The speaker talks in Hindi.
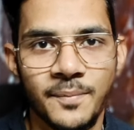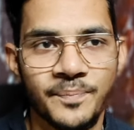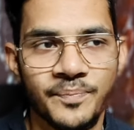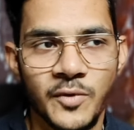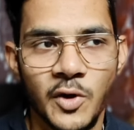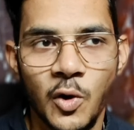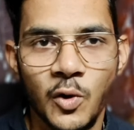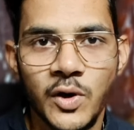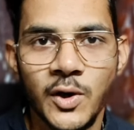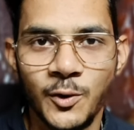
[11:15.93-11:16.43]

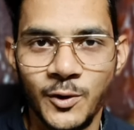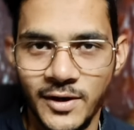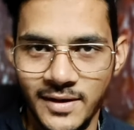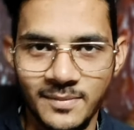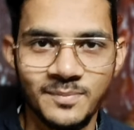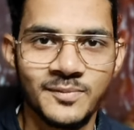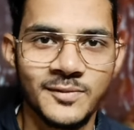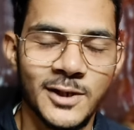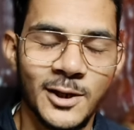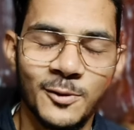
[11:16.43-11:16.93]
ओके ओके
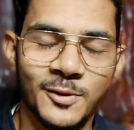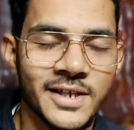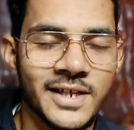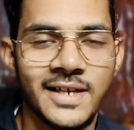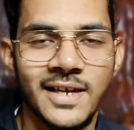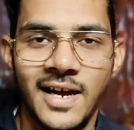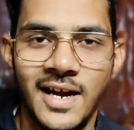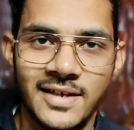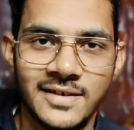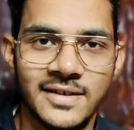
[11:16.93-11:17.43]
चलो ठीक
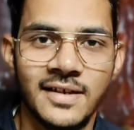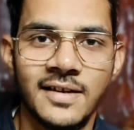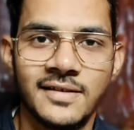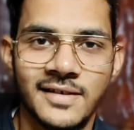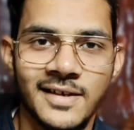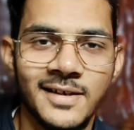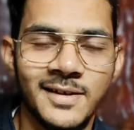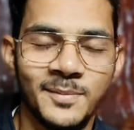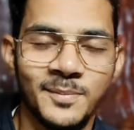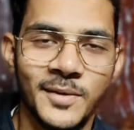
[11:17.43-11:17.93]
है आज के लिए
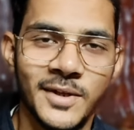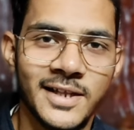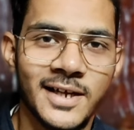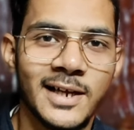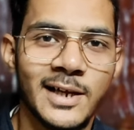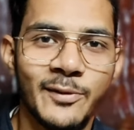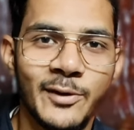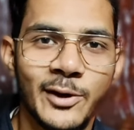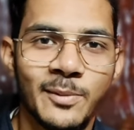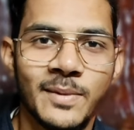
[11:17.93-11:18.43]
इतना ही मिलता
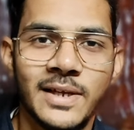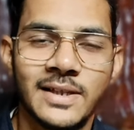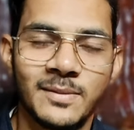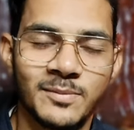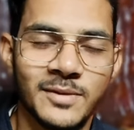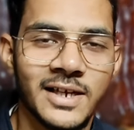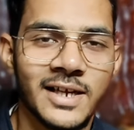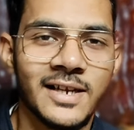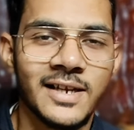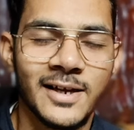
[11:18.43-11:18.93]
अगली वीडियो में तब
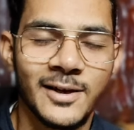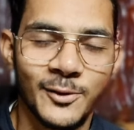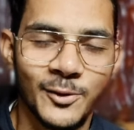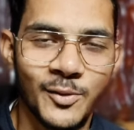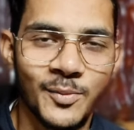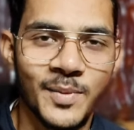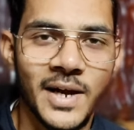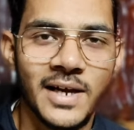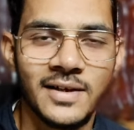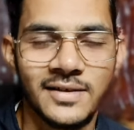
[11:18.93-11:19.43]
तक के लिए
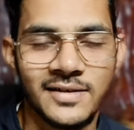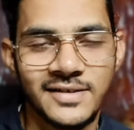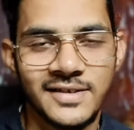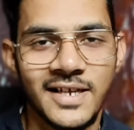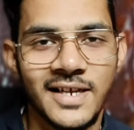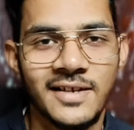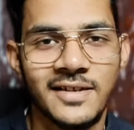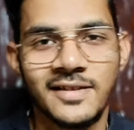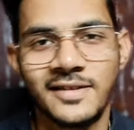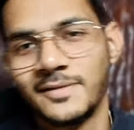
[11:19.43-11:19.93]
गुड बाय
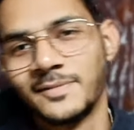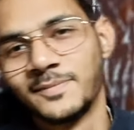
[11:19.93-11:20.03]
जय हिंद